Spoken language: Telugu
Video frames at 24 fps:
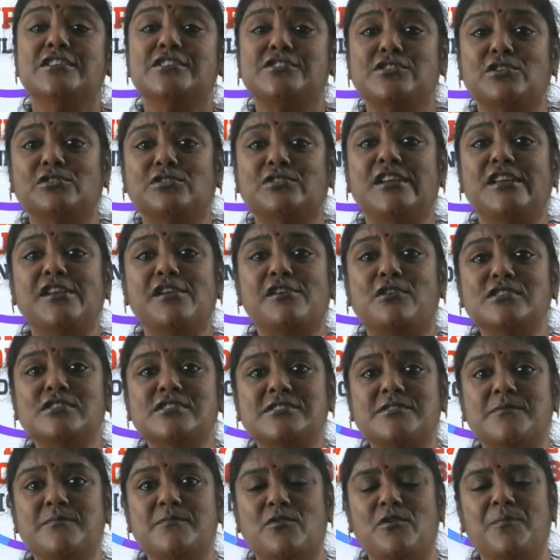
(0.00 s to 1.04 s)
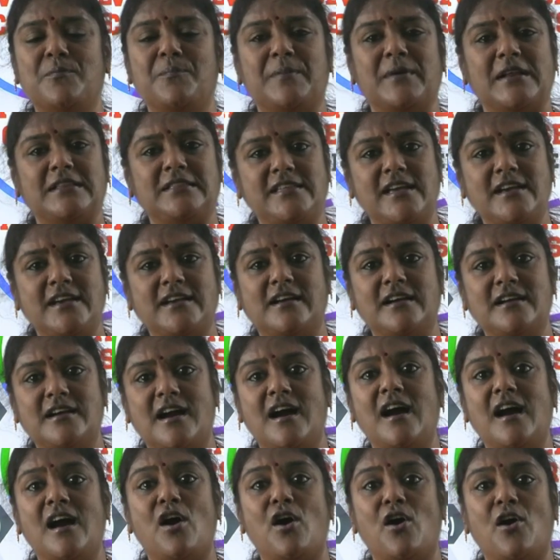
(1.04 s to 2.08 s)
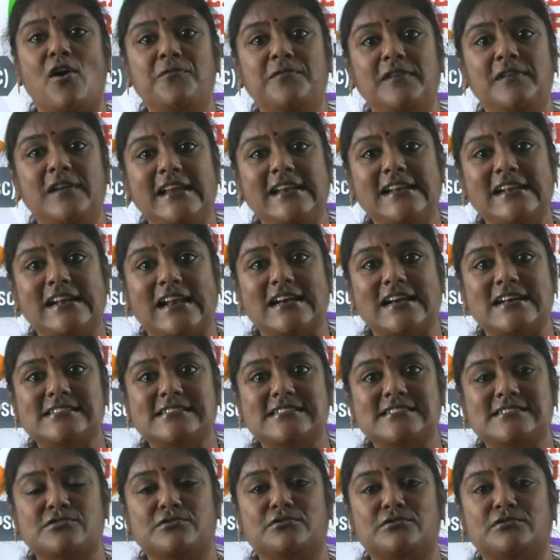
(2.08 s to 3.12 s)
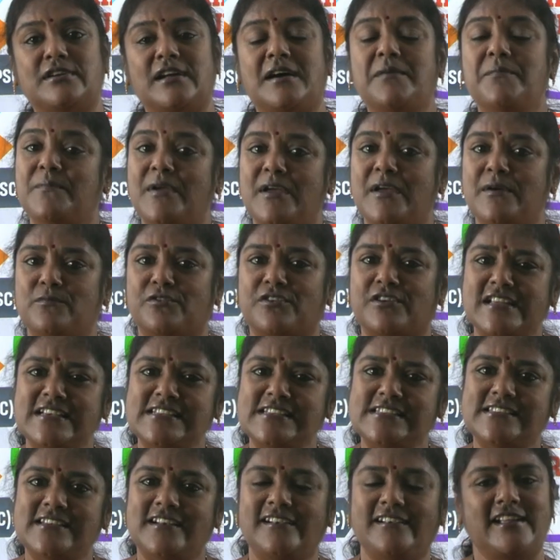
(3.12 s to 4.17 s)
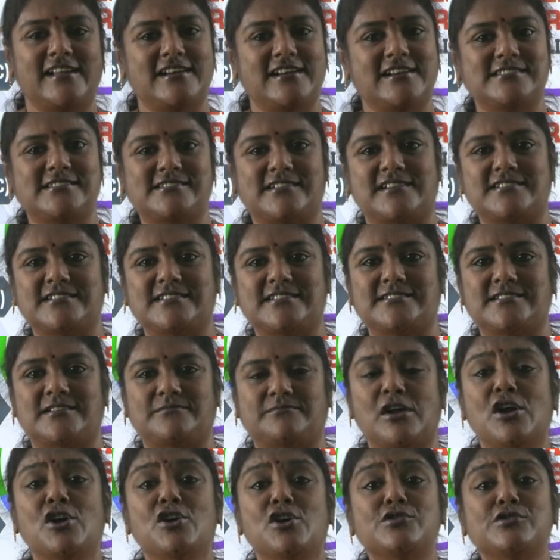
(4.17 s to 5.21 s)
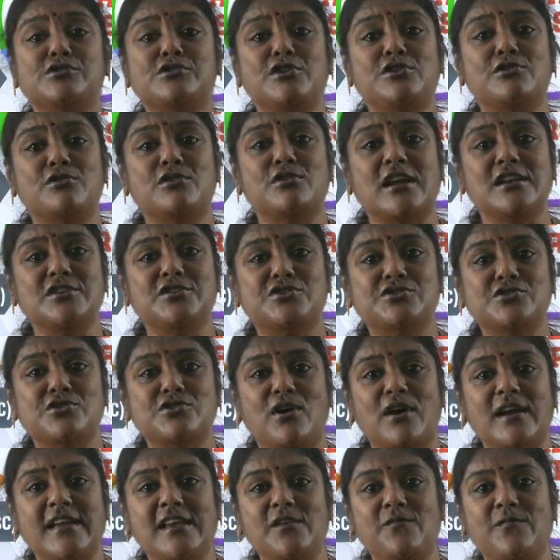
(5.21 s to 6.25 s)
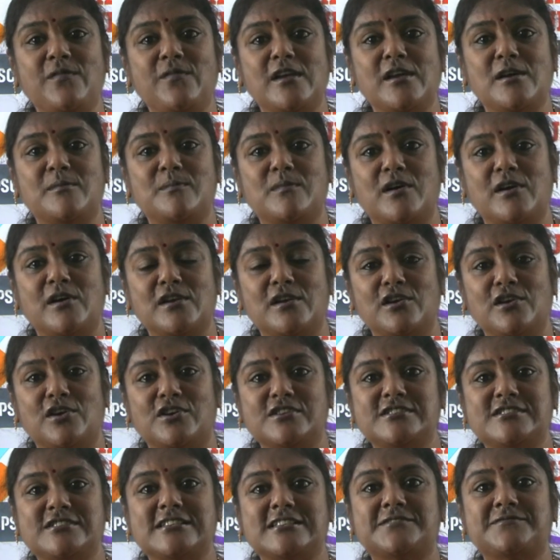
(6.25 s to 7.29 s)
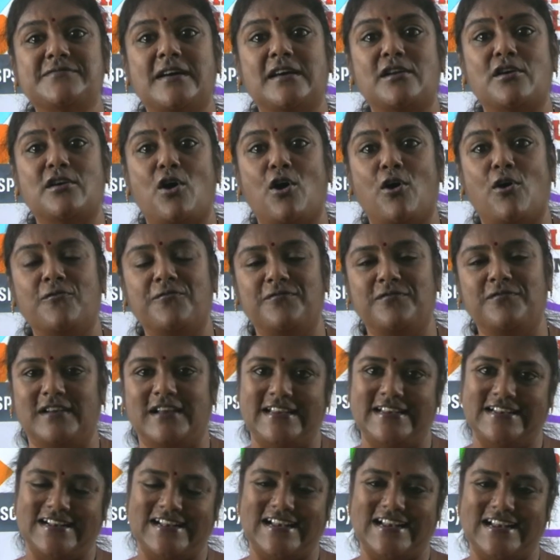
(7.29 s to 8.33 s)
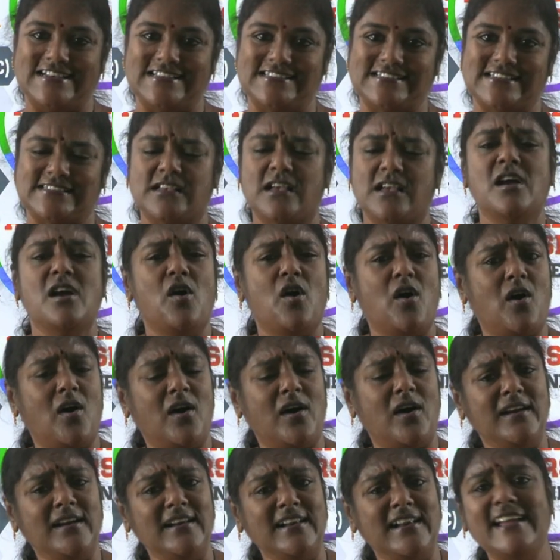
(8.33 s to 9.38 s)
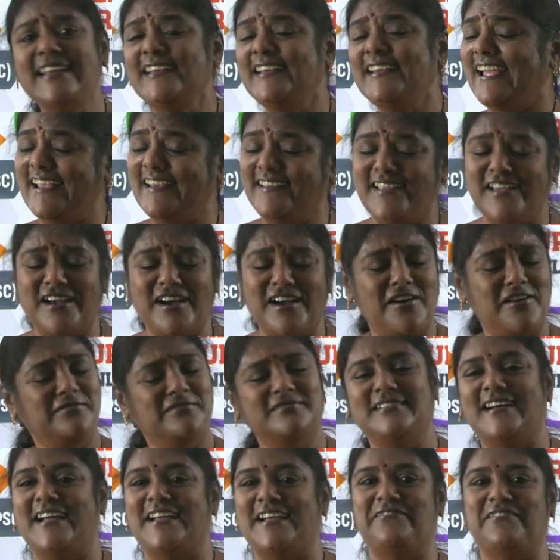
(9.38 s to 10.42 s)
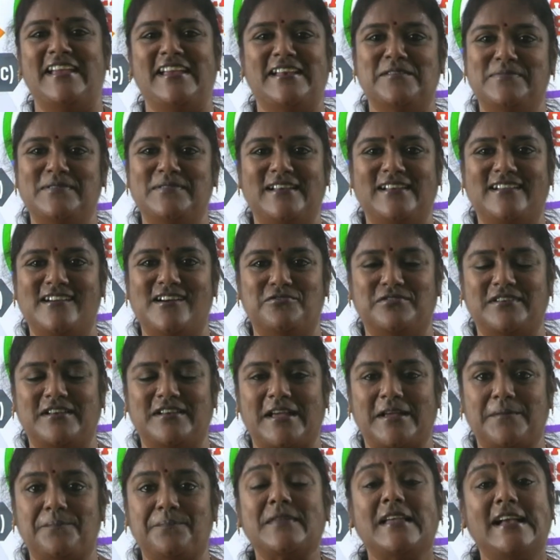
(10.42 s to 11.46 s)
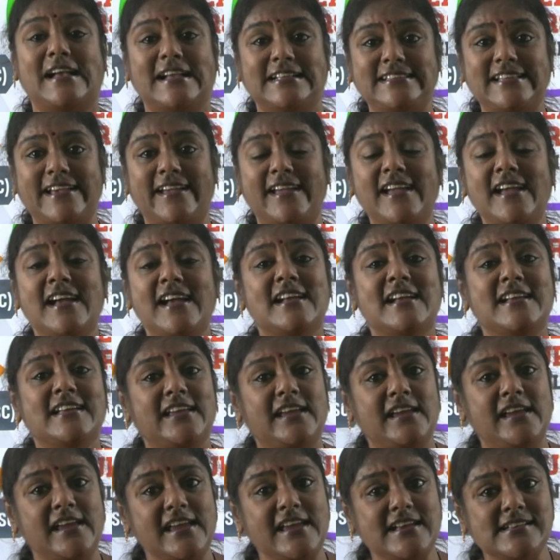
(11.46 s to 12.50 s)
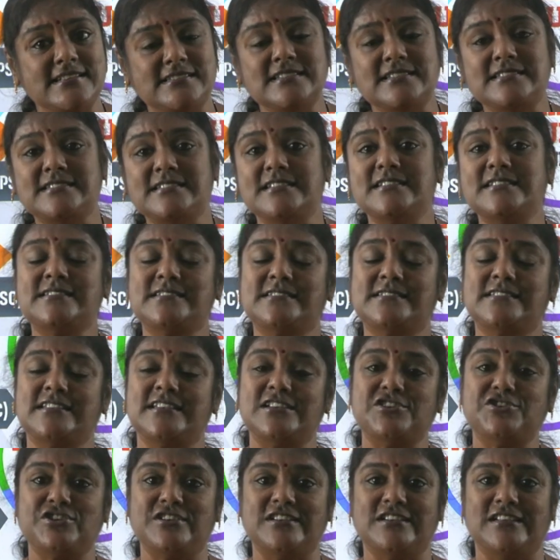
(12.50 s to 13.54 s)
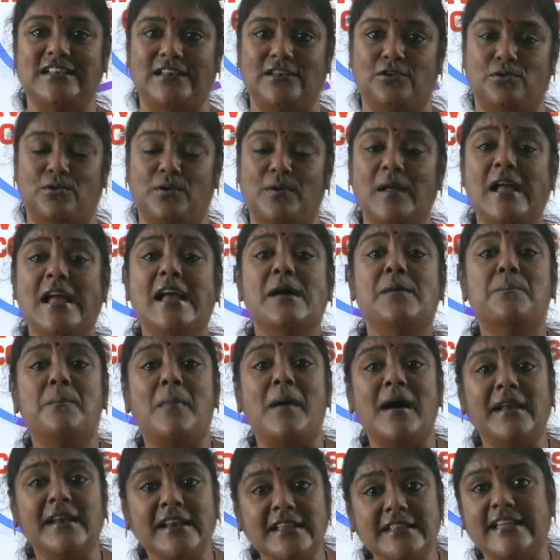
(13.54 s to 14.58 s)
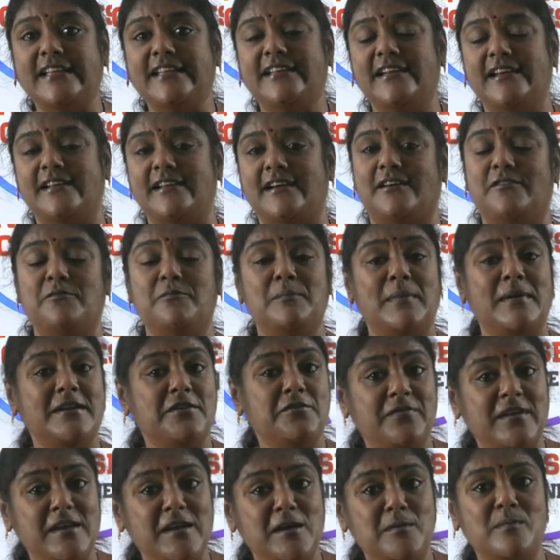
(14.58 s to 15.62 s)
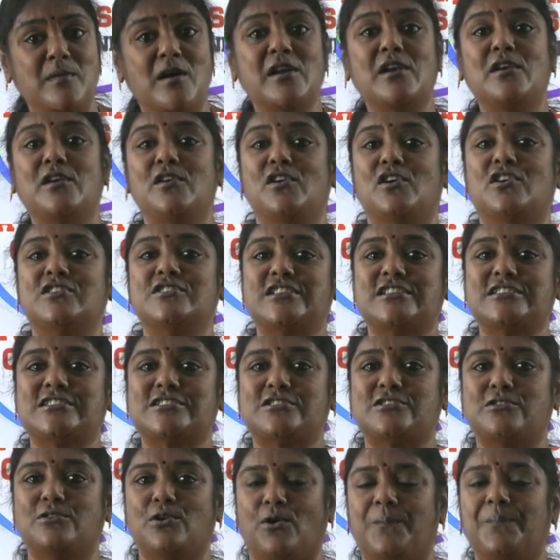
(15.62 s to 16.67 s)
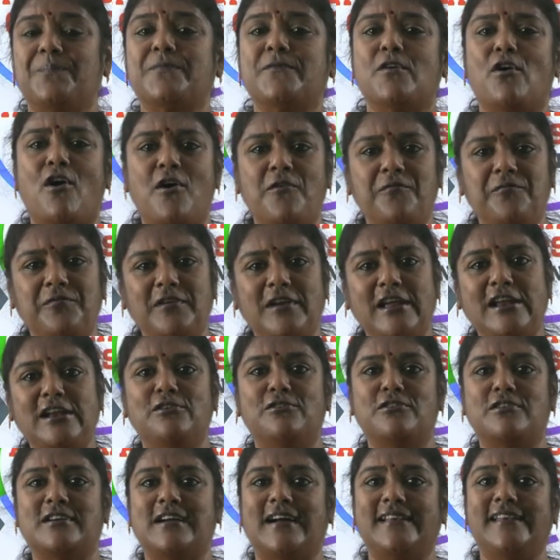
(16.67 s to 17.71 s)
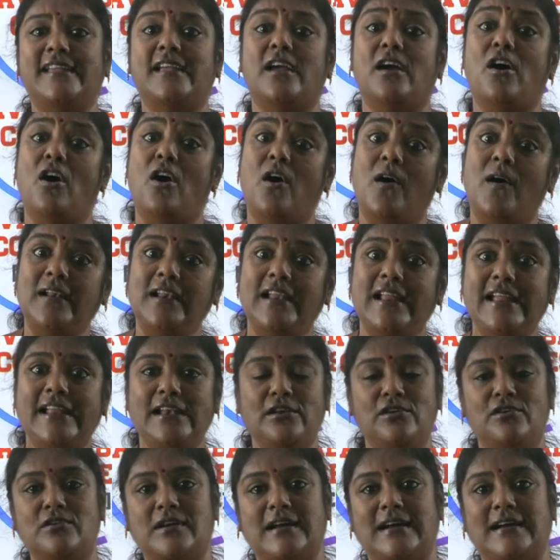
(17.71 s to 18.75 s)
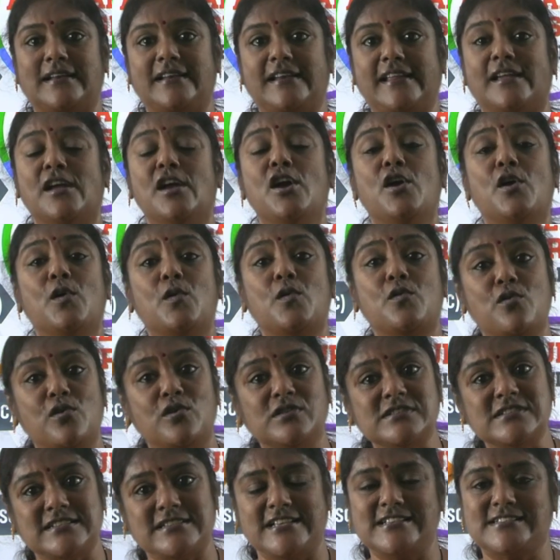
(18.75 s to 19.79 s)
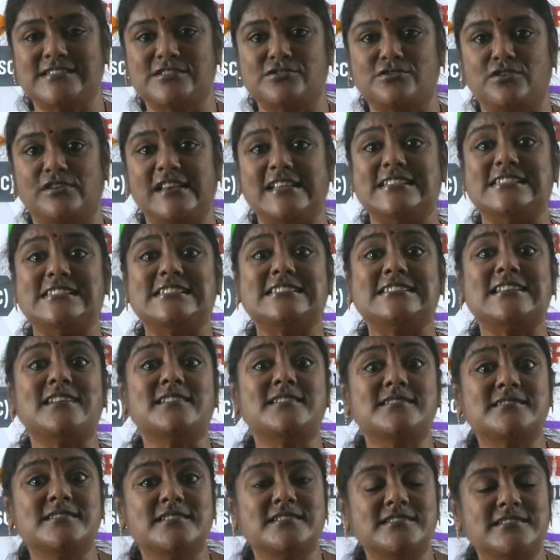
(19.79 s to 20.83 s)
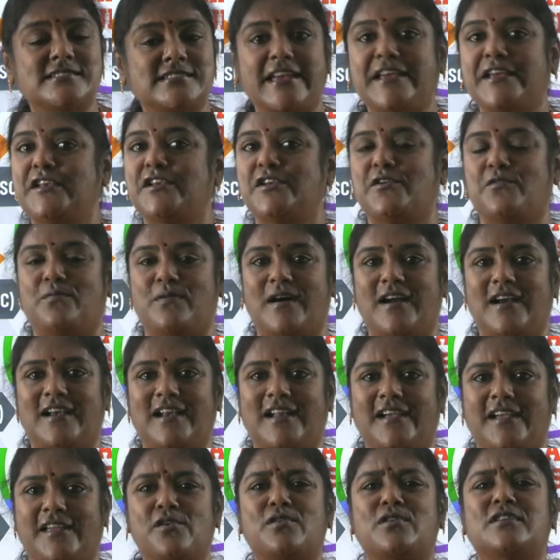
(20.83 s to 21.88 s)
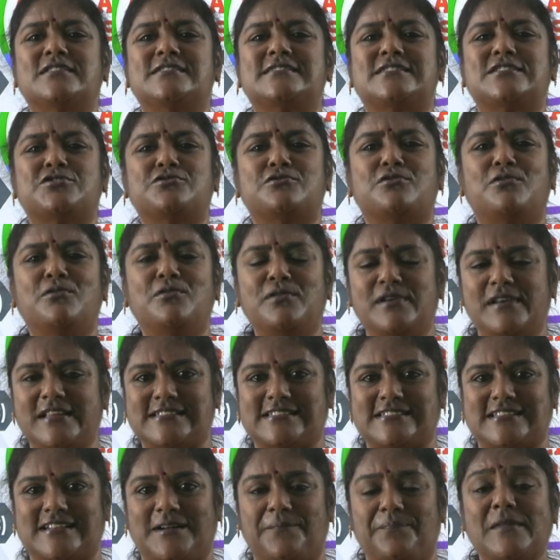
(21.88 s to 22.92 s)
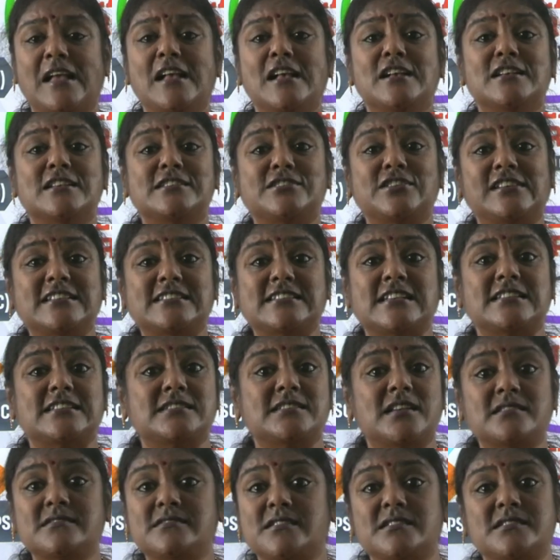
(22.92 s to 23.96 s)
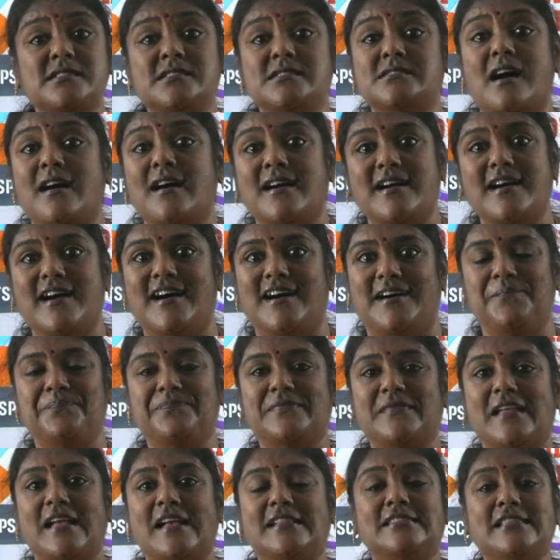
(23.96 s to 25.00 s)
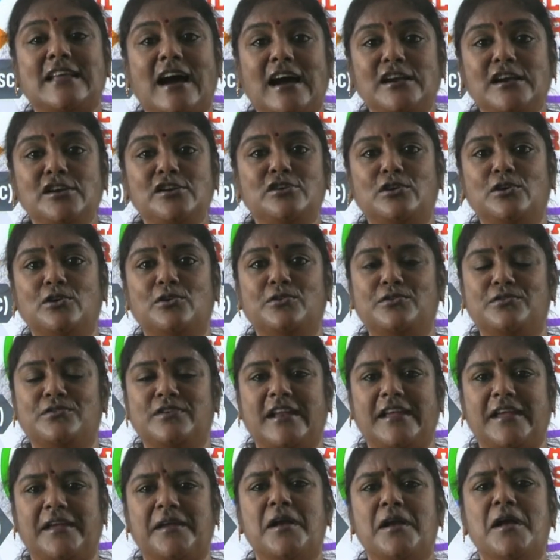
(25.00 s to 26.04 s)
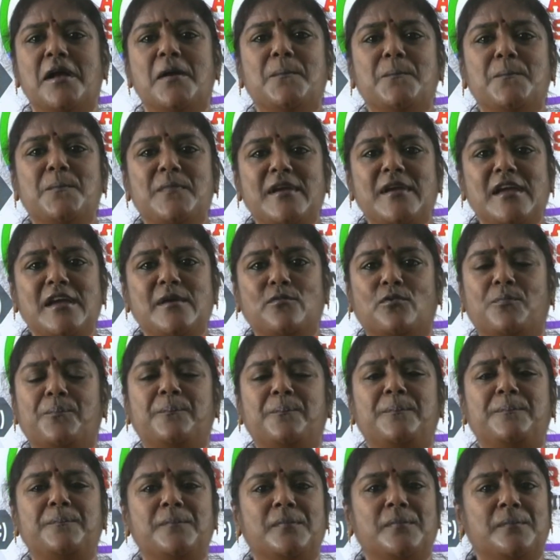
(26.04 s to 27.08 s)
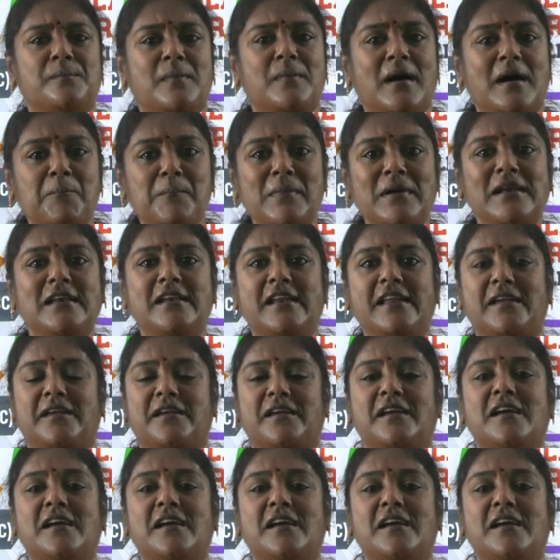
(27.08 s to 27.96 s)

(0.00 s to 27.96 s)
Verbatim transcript: సో దీనికోసము ప్రత్యేకంగా ఆఫ్లైన్ క్లాసెస్ కూడా మేము రీసెంట్గా స్టార్ట్ చేసాం సో యూ కెన్ జాయిన్ విఎంఆర్ లాజిక్స్ ఫర్ ఆఫ్లైన్ క్లాసెస్ ఆన్లైన్ ఎనీహౌ అవైలబుల్గా ఉన్నాయి అయితే ఈ ఎస్ఎస్సి సిజిఎల్లో మన దగ్గర మన విఎంఆర్ లాజిక్స్లో ఆఫ్లైన్లో కానీ ఆన్లైన్లో కానీ కోర్స్ తీసుకొని సక్సెస్ అయిన వాళ్ళ యొక్క స్టోరీస్ సో ఇట్ ఈస్ అ సక్సెస్ సాగా దాంట్లో నుండి మేము మమ్మల్ని